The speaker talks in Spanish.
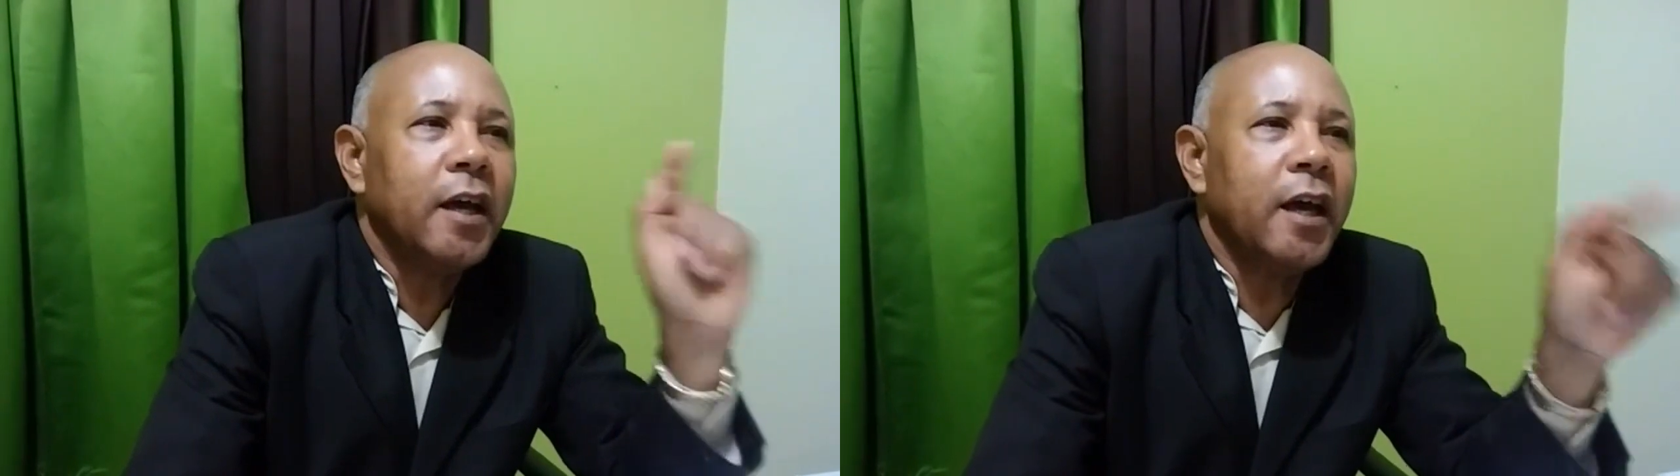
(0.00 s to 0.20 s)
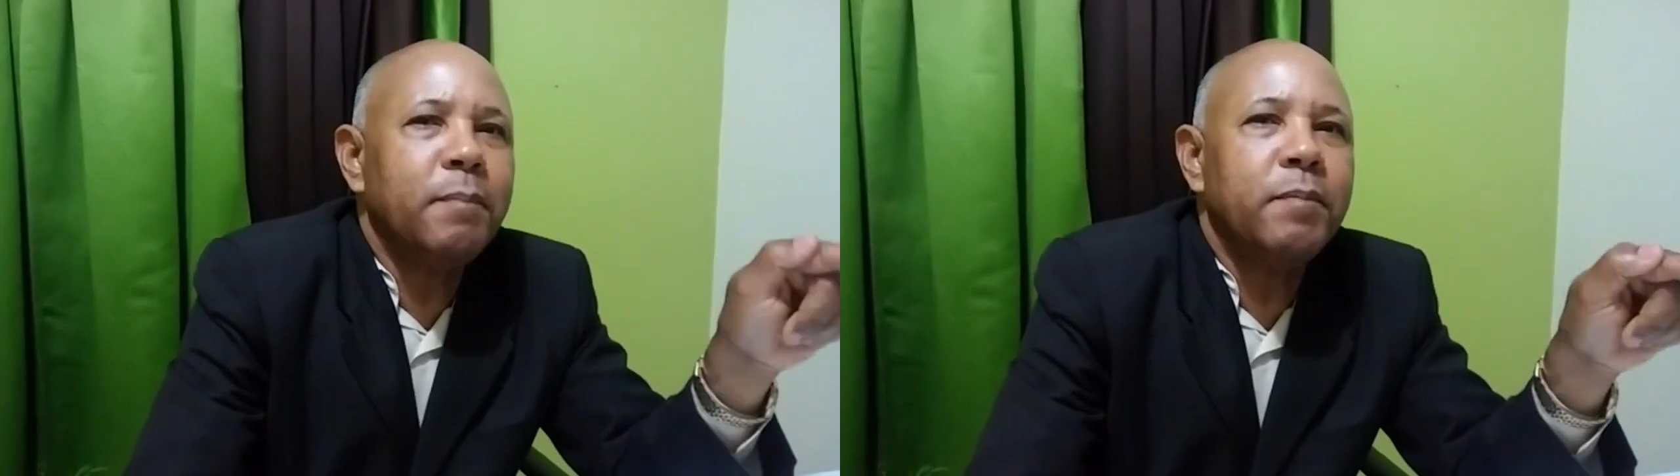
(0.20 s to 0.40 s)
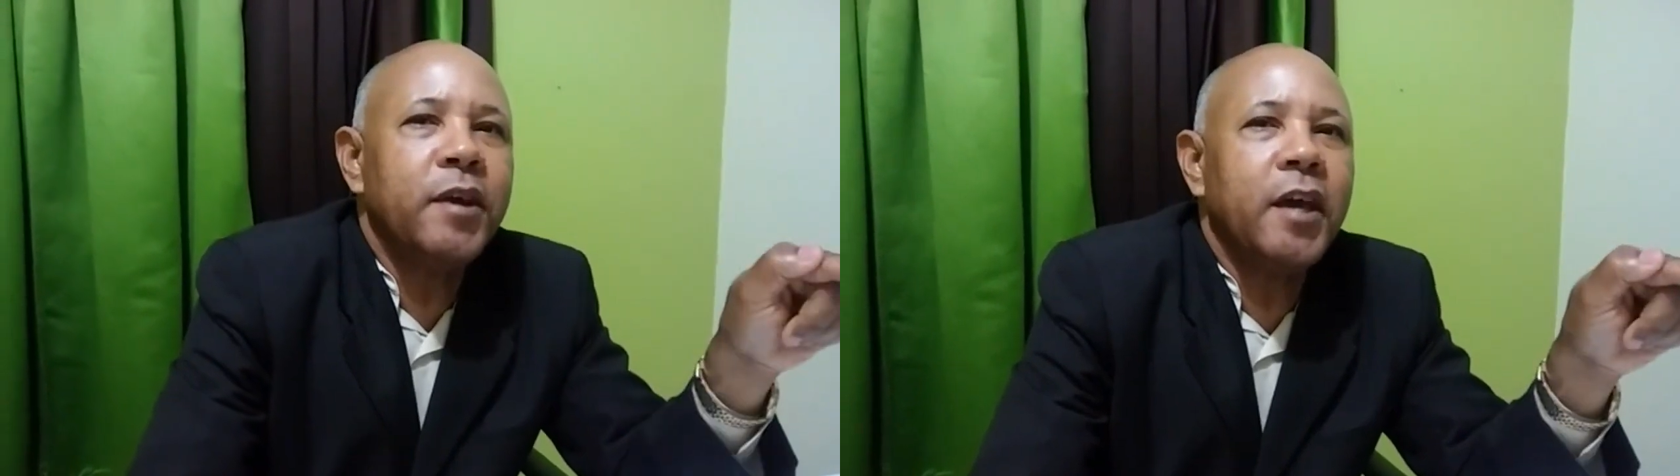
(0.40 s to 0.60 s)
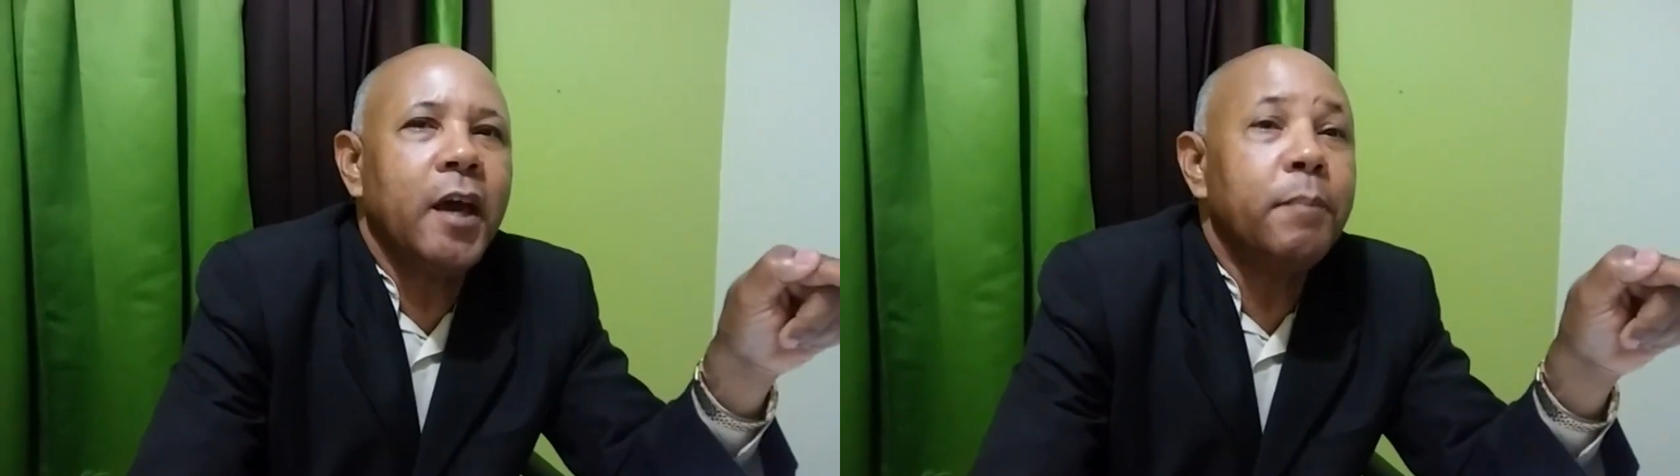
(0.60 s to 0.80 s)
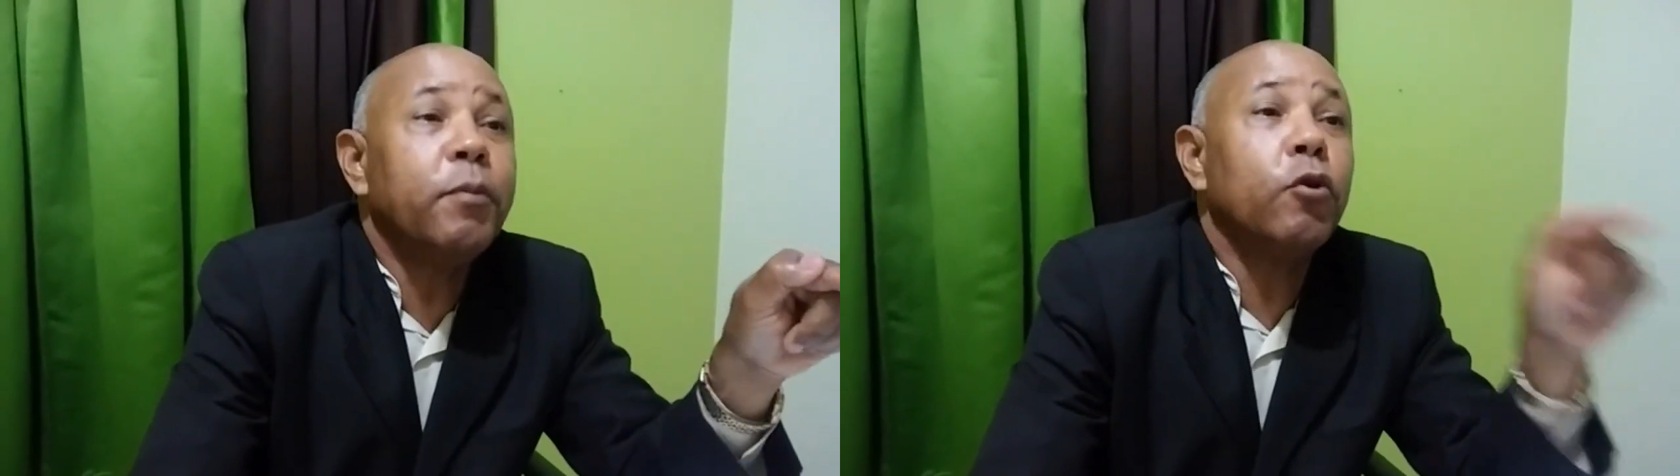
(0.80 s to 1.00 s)

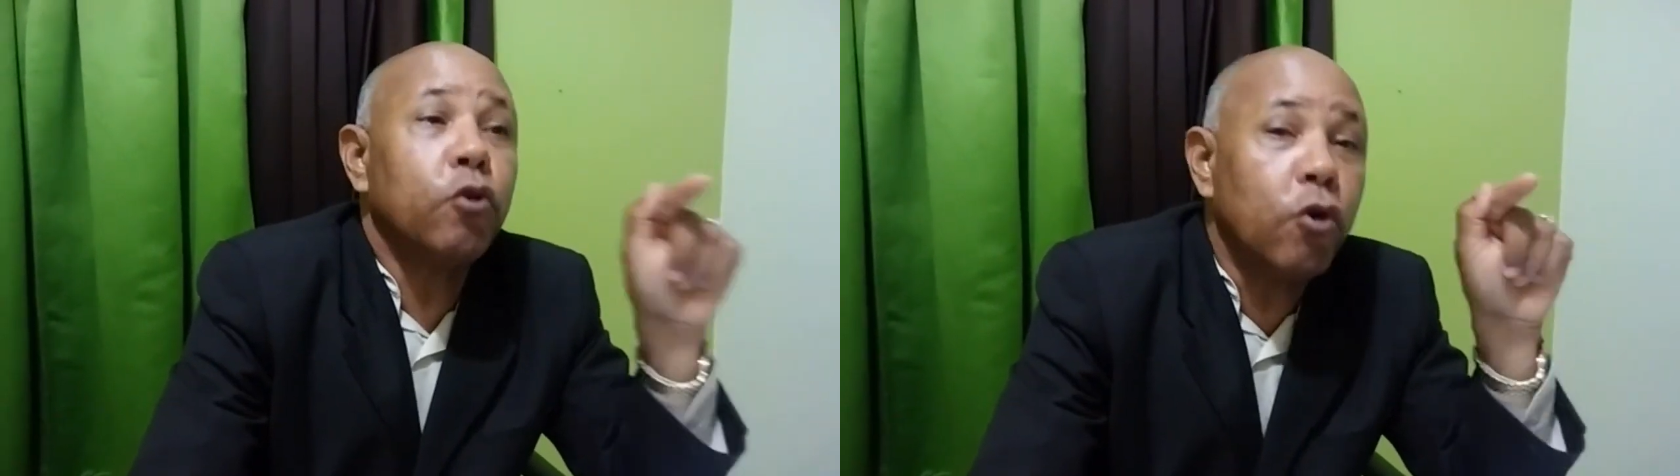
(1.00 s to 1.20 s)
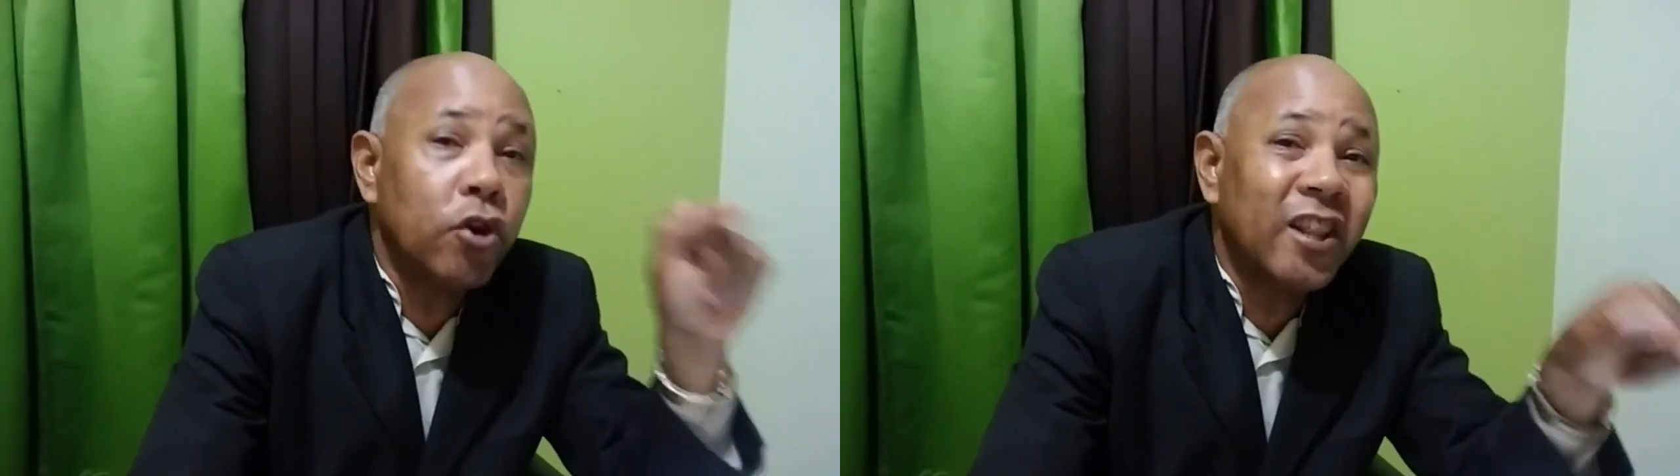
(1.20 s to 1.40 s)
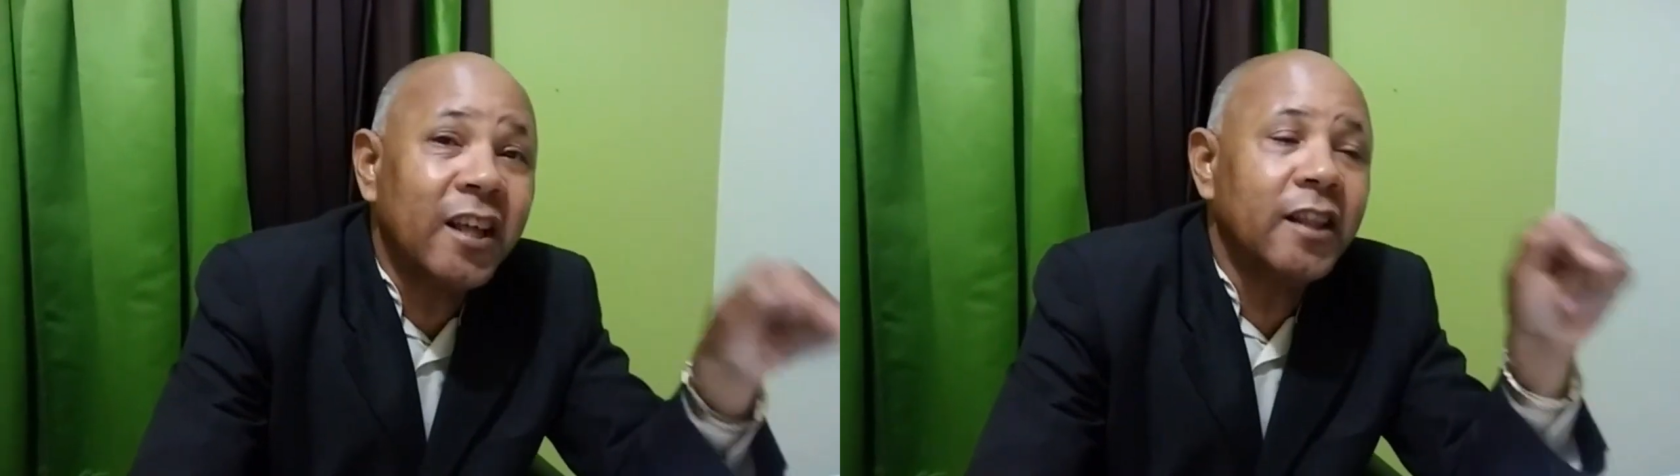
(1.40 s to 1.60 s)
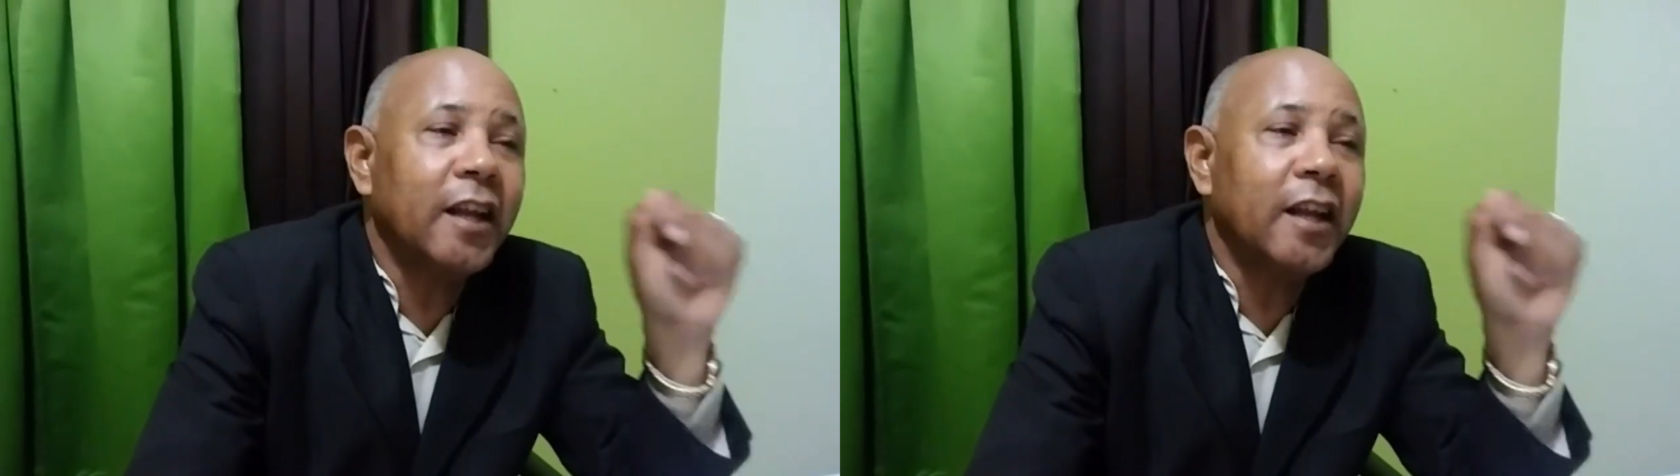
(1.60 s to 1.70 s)
envié por orden